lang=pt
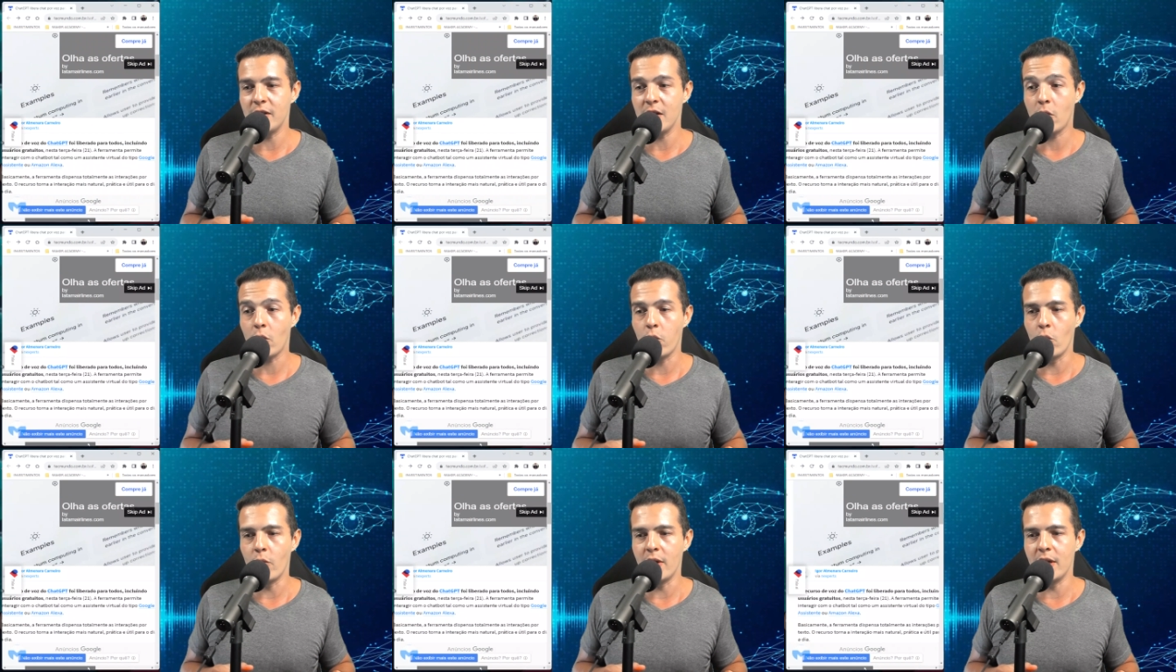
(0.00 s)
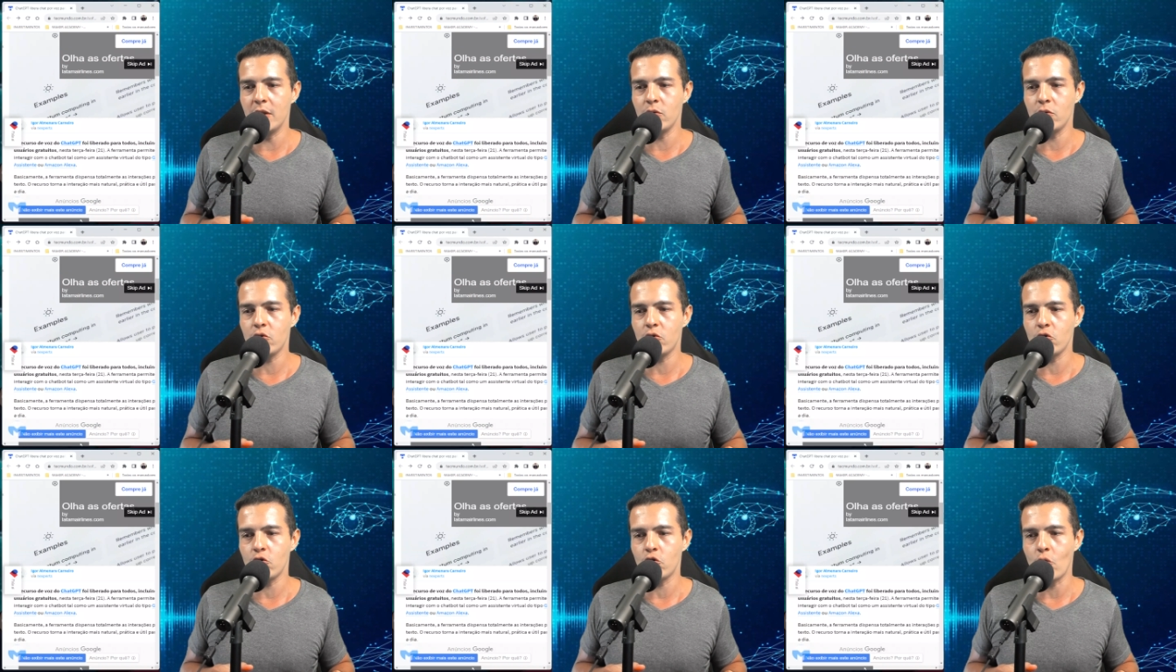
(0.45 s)
incluindo
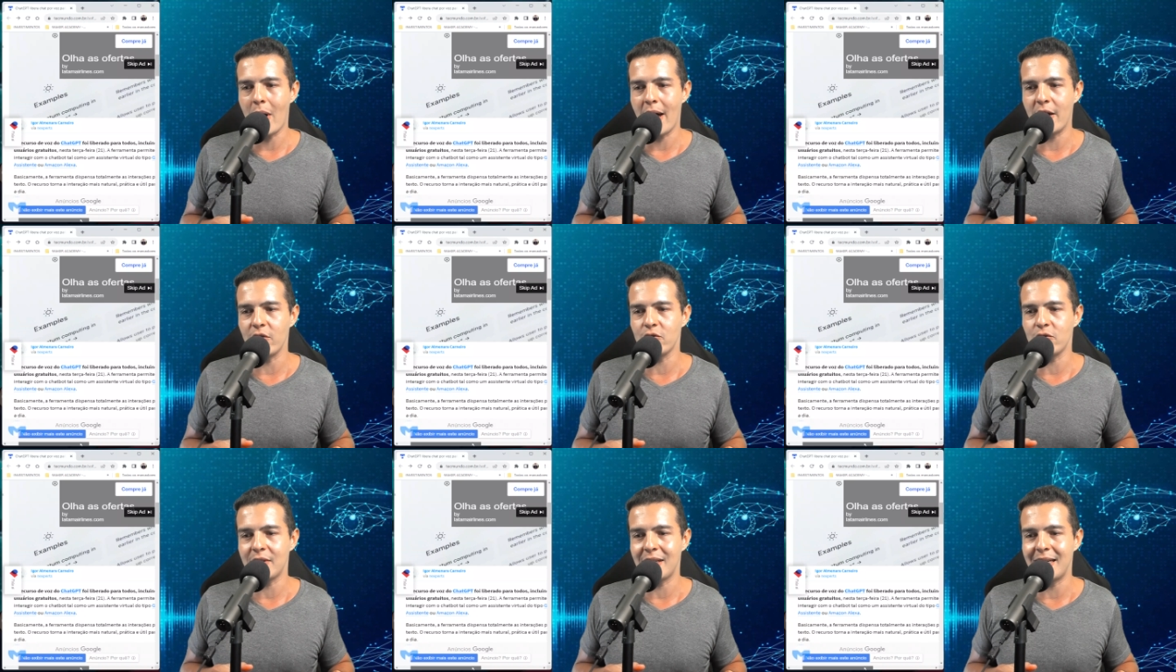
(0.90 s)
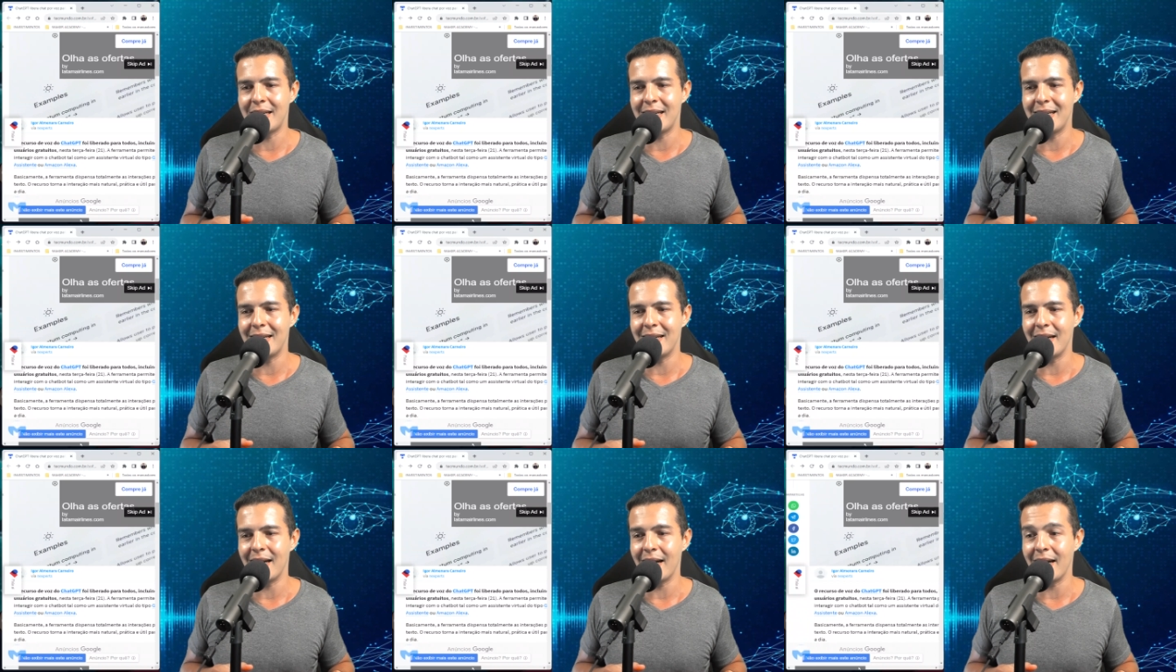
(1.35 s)
os usuários
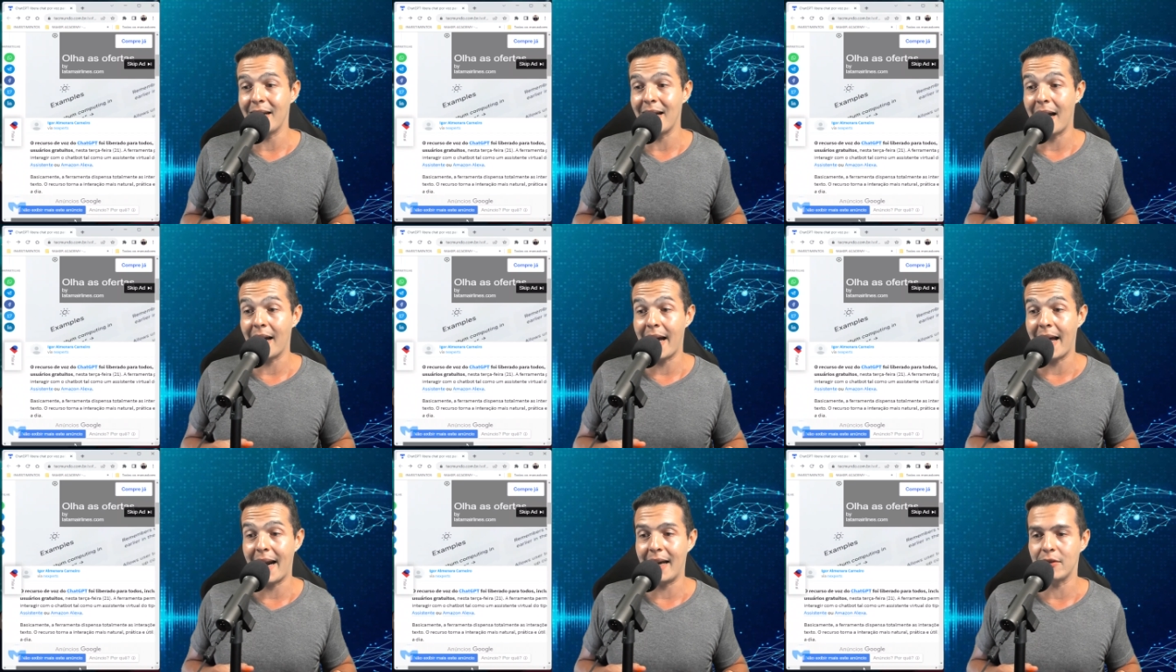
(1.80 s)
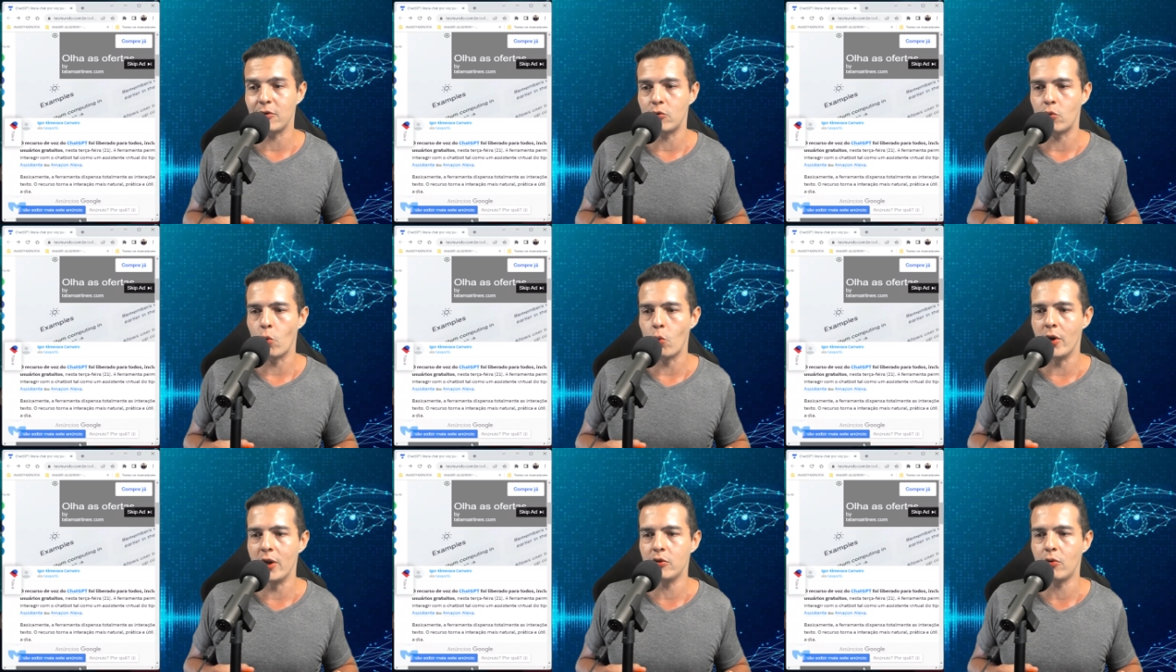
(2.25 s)

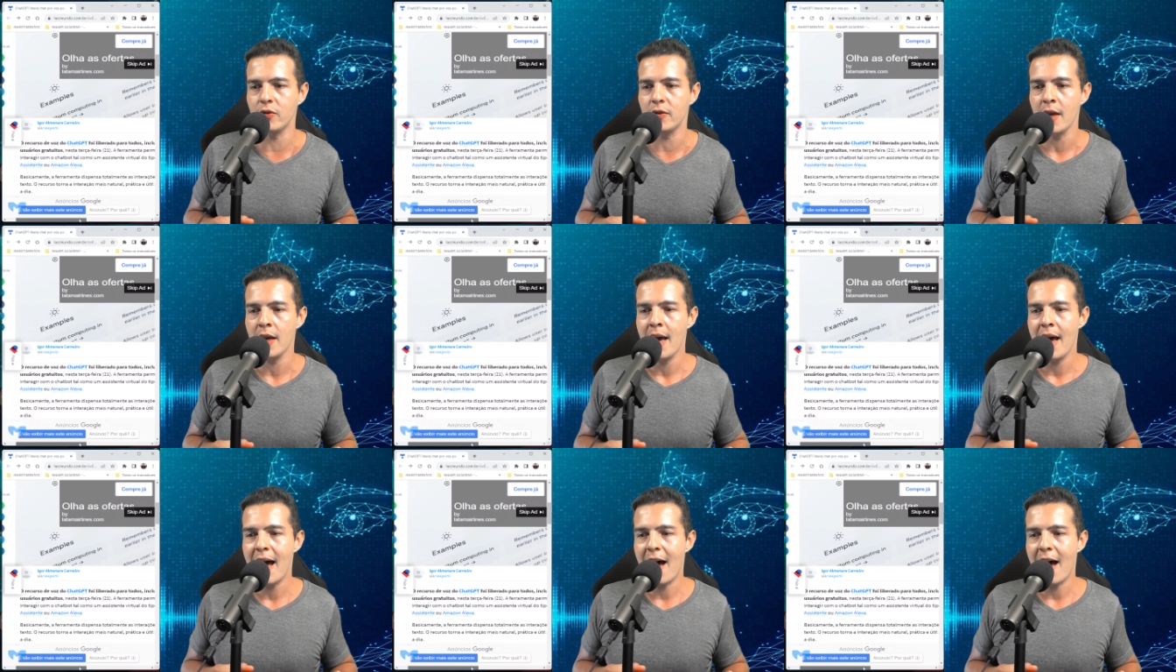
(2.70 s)
gratuitos.